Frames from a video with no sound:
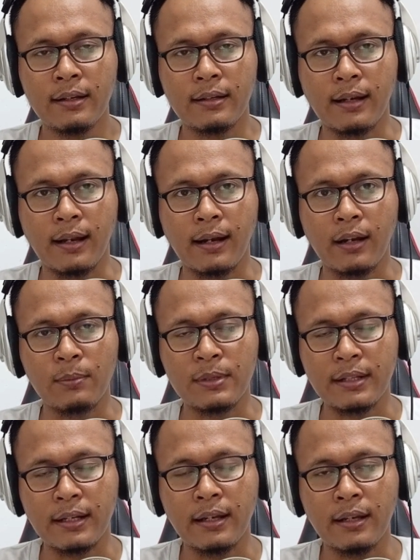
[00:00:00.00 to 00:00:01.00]
Nah, kalau
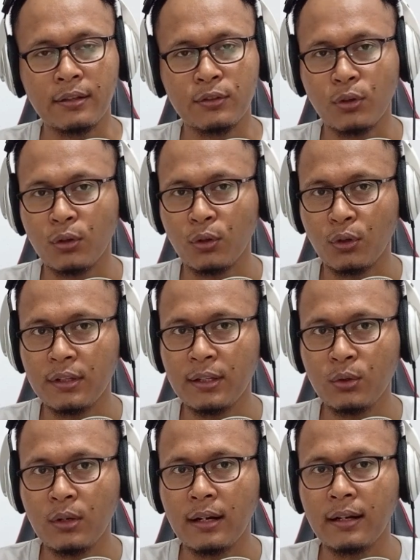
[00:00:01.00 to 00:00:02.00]
misalnya contohnya
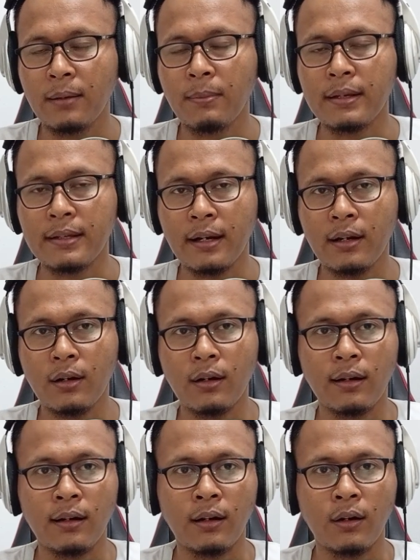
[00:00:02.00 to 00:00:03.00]
itu ada banyak
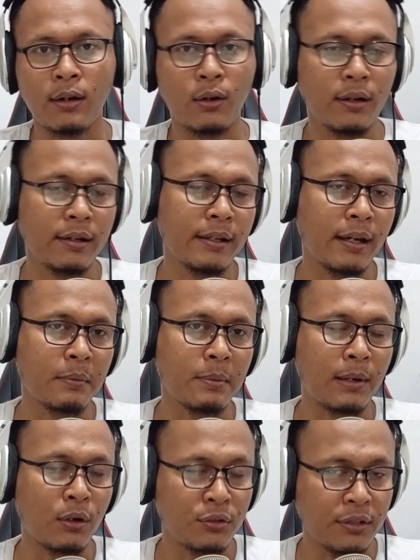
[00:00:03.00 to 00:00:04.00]
eh, orang-orang uh, yang
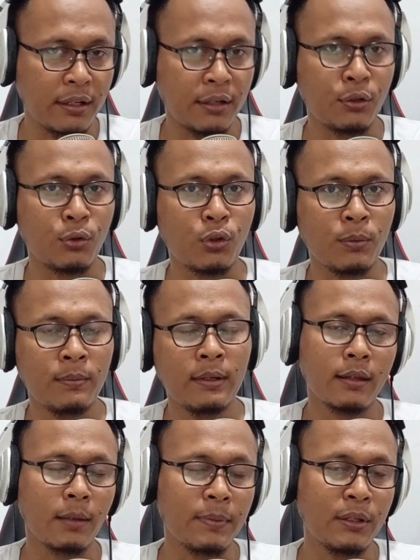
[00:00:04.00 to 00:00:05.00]
membangun channel YouTube
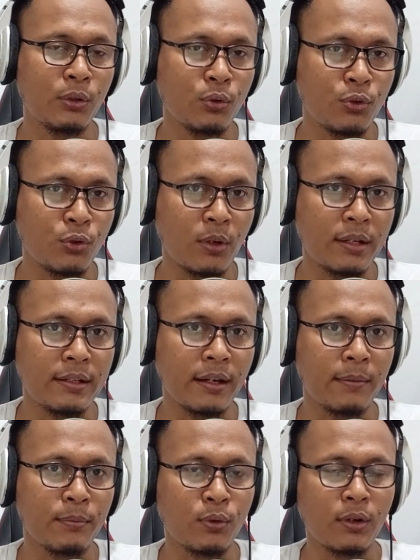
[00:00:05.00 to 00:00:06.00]
tapi
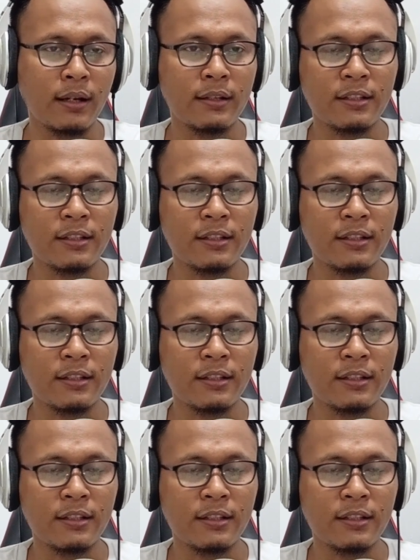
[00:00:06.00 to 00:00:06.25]
tujuannya bukan